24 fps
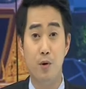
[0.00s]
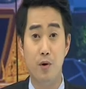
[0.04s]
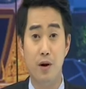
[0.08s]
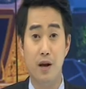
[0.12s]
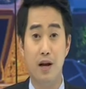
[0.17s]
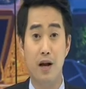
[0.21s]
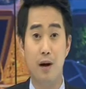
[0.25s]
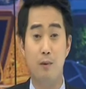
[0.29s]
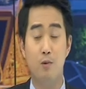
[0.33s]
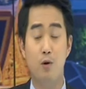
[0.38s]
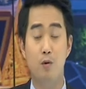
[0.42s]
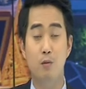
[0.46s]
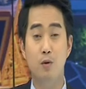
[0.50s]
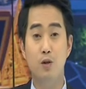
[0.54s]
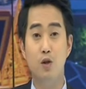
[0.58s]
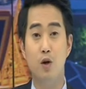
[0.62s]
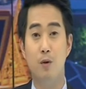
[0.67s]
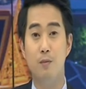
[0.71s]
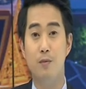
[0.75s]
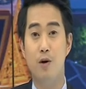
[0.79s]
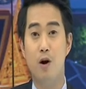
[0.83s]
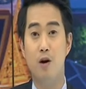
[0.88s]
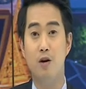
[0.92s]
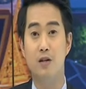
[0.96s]
วันพรุ่งนี้ครับ
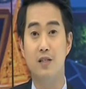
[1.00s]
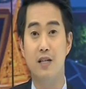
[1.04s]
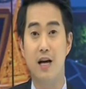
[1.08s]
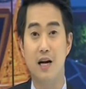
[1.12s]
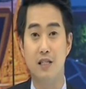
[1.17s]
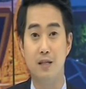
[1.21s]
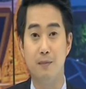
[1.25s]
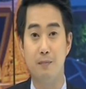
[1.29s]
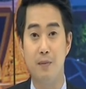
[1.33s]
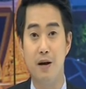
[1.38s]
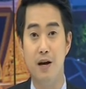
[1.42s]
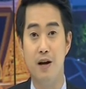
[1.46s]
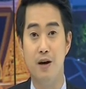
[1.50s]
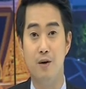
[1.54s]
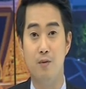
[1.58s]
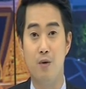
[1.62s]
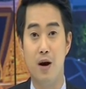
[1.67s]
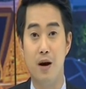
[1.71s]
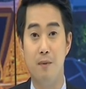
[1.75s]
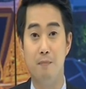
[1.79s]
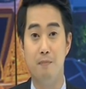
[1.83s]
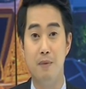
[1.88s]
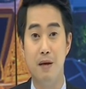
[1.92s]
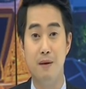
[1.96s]
คุณผู้ชมนอกจากจะ
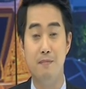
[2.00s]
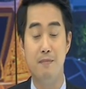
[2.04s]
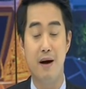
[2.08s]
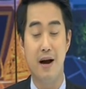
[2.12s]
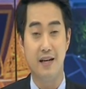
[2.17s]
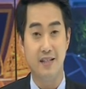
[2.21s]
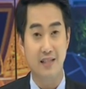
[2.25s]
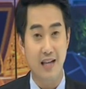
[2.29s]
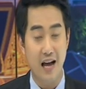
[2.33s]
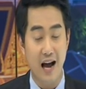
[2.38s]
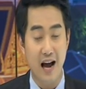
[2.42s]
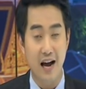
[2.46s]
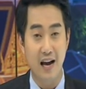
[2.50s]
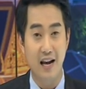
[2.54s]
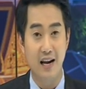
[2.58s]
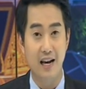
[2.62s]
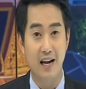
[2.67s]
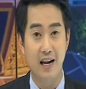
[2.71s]
เป็นวันปีใหม่